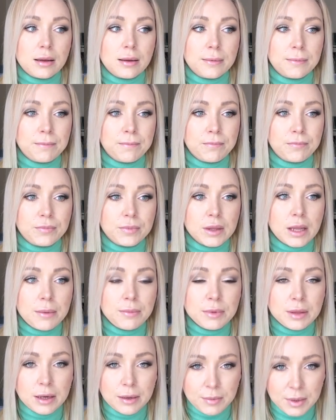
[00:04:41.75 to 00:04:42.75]
На
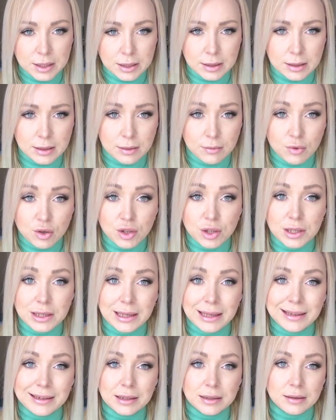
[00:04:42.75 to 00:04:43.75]
эм, три месяца можно
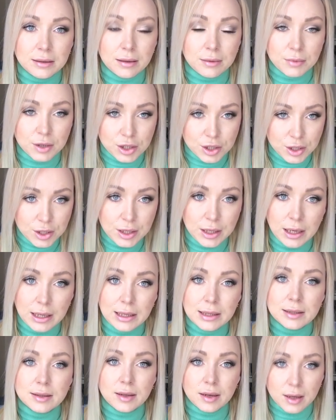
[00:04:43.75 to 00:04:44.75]
заехать на машине и
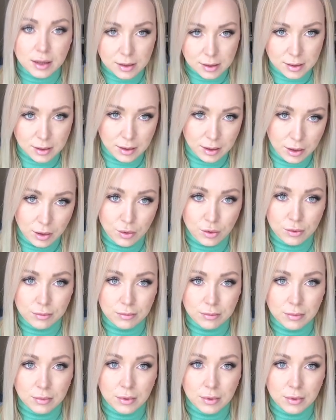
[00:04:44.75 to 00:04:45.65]
регистрация ее.